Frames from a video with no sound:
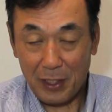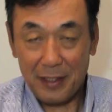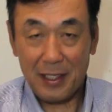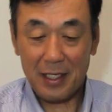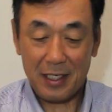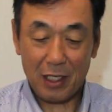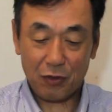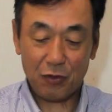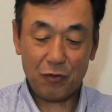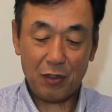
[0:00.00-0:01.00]
だんだん野
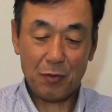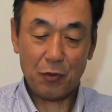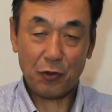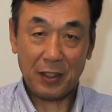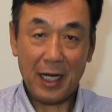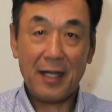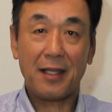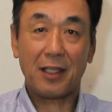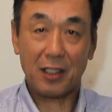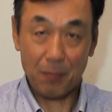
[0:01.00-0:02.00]
球というものに慣れ
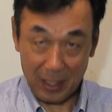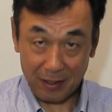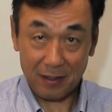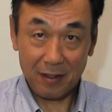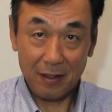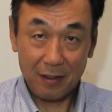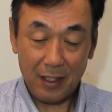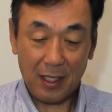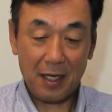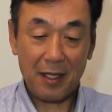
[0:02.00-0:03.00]
てきます
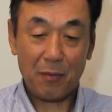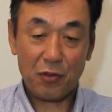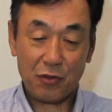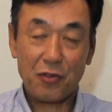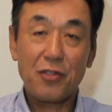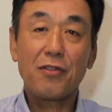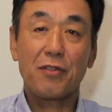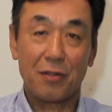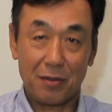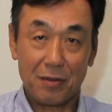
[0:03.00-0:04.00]
で体も少しず
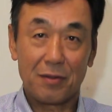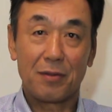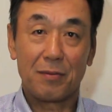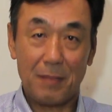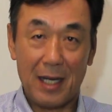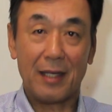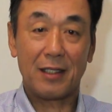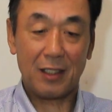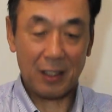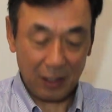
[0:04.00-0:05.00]
つ
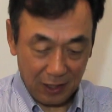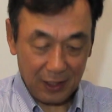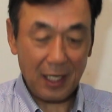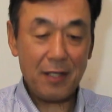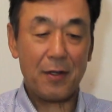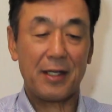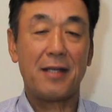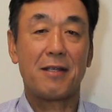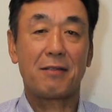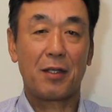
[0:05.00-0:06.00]
まあ、いきなりではな
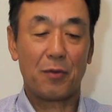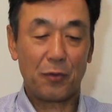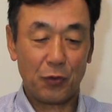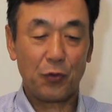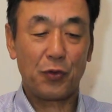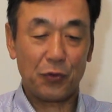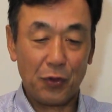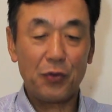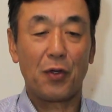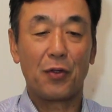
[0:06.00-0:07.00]
いですけどもどんどん
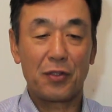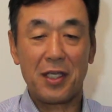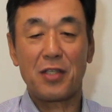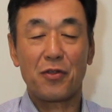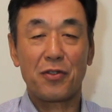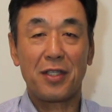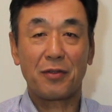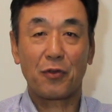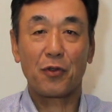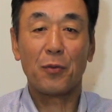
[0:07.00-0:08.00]
どんどん成長してい
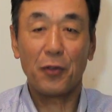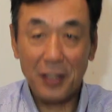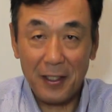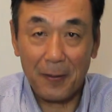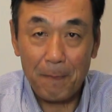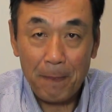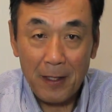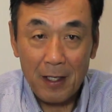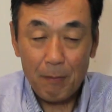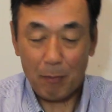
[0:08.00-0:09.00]
くとともに、
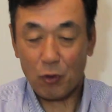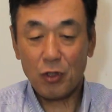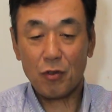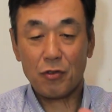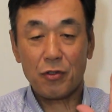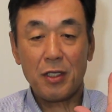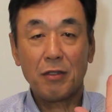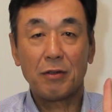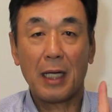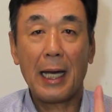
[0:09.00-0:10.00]
まあ、もちろん
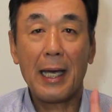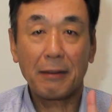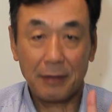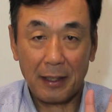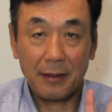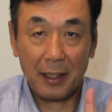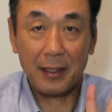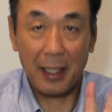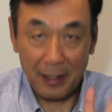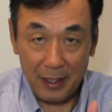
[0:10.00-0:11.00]
スイングが速くなって
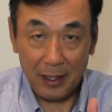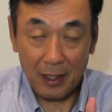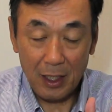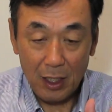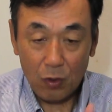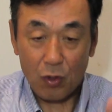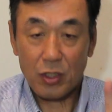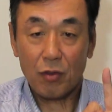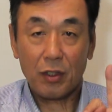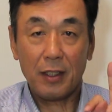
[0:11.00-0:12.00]
きたり
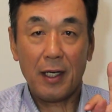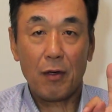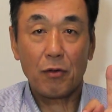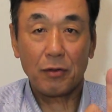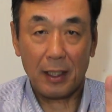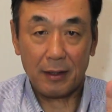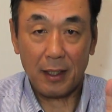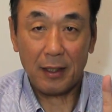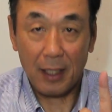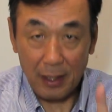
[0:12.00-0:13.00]
腰のキレが良くなっ
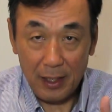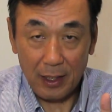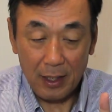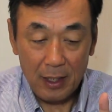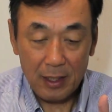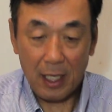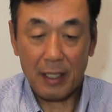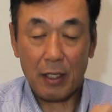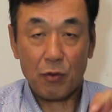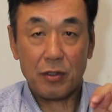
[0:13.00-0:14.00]
てきたり
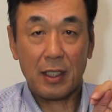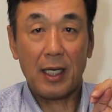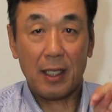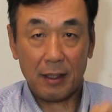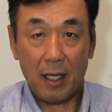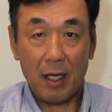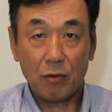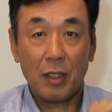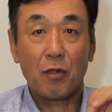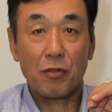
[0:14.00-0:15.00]
体の使い方
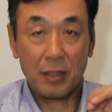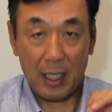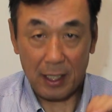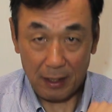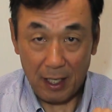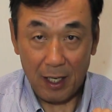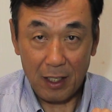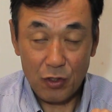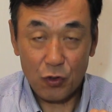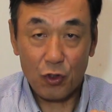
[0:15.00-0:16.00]
腕の使い
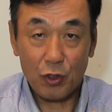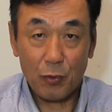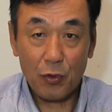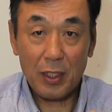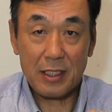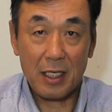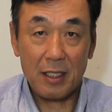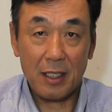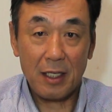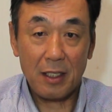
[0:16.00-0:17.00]
方そういうものが
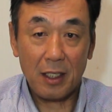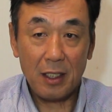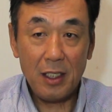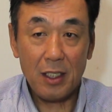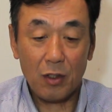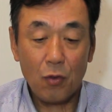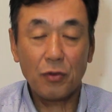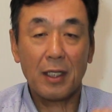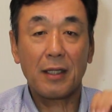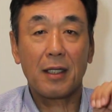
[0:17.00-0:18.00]
全体的に良
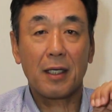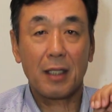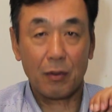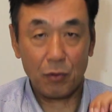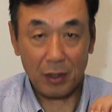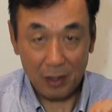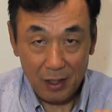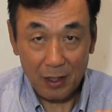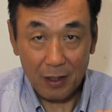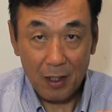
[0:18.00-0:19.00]
くなってきた時
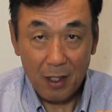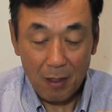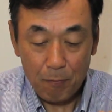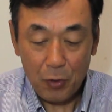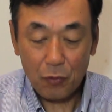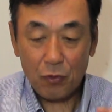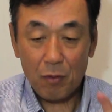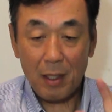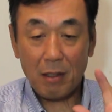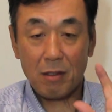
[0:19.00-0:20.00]
に
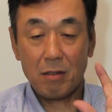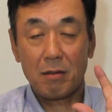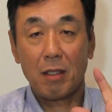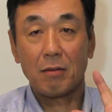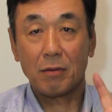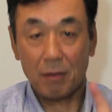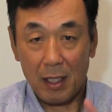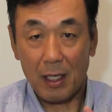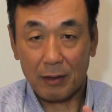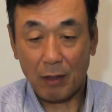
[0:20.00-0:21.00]
ビヨンドマックスっていうの
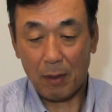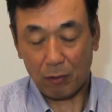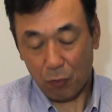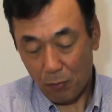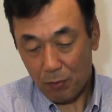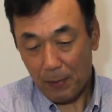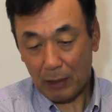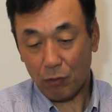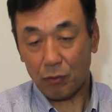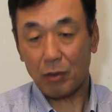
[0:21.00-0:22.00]
は例えば飛ぶ
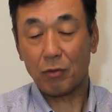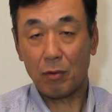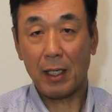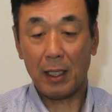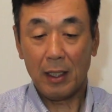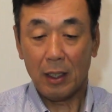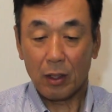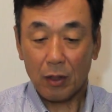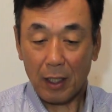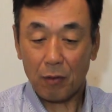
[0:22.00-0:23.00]
バットっていうのは
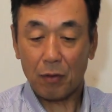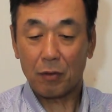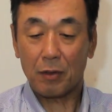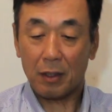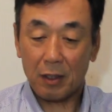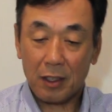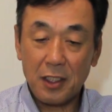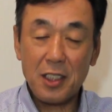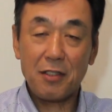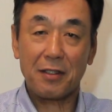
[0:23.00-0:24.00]
あの技
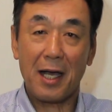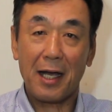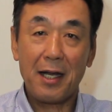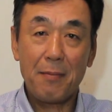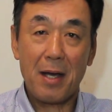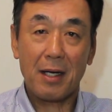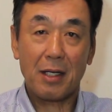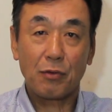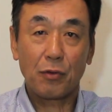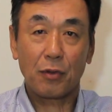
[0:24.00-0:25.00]
術が上がれば上
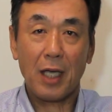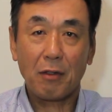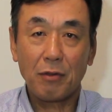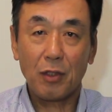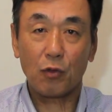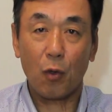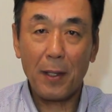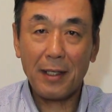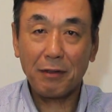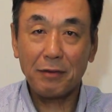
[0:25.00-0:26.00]
がるほど逆に飛
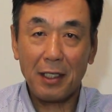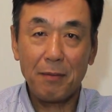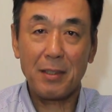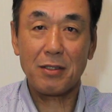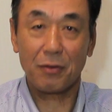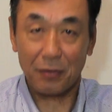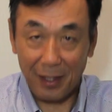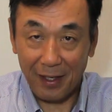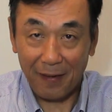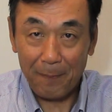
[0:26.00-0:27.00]
ばなくなりますの
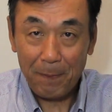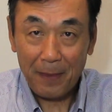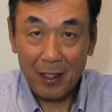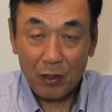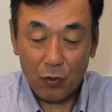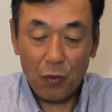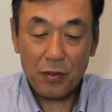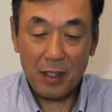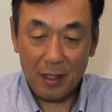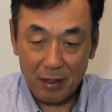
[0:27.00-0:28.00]
で当
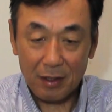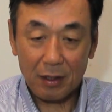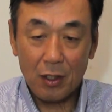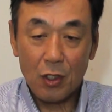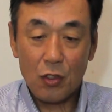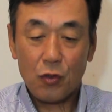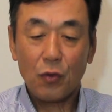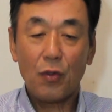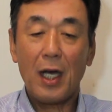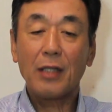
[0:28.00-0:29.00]
然そ
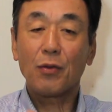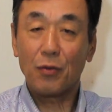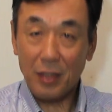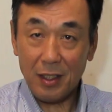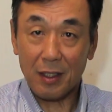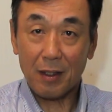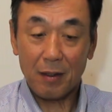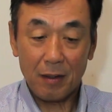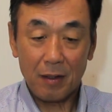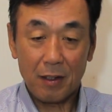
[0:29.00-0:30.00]
の後に
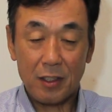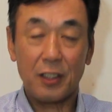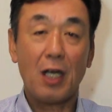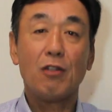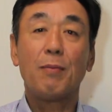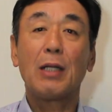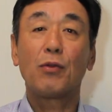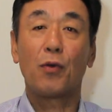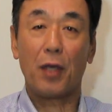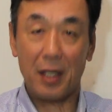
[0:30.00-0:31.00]
違う
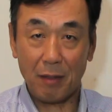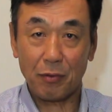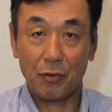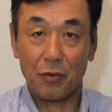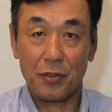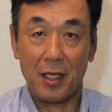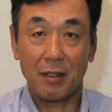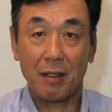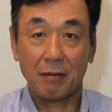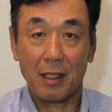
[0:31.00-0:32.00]
バットを選ぶという
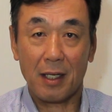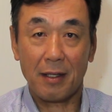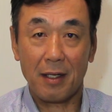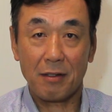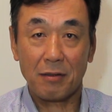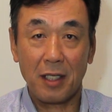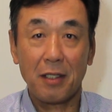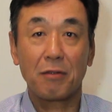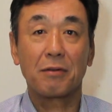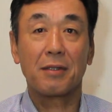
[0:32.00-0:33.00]
選択が必ず出
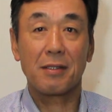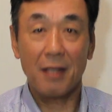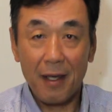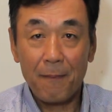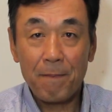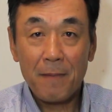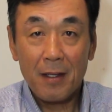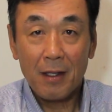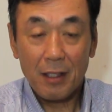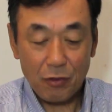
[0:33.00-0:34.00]
てくるんですね
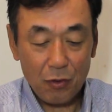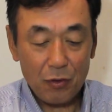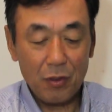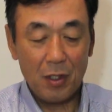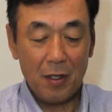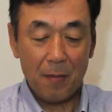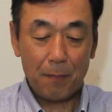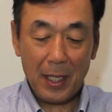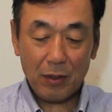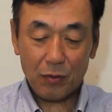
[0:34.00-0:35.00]
でその
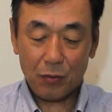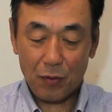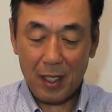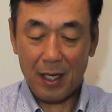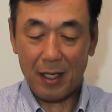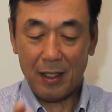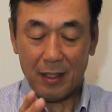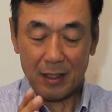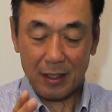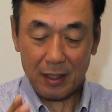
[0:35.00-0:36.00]
バットが
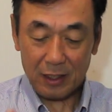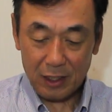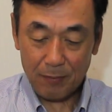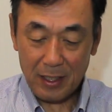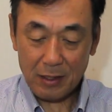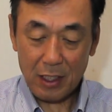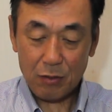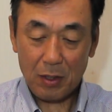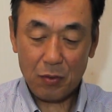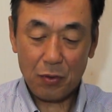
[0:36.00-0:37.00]
一番最
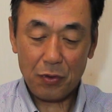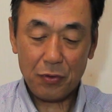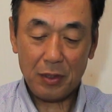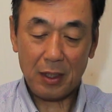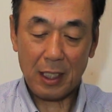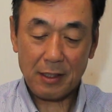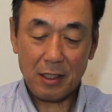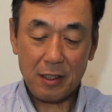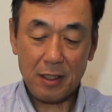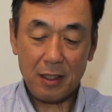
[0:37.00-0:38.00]
初はこういうふうに優
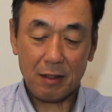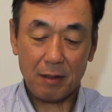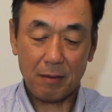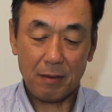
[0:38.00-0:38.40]
しい振っ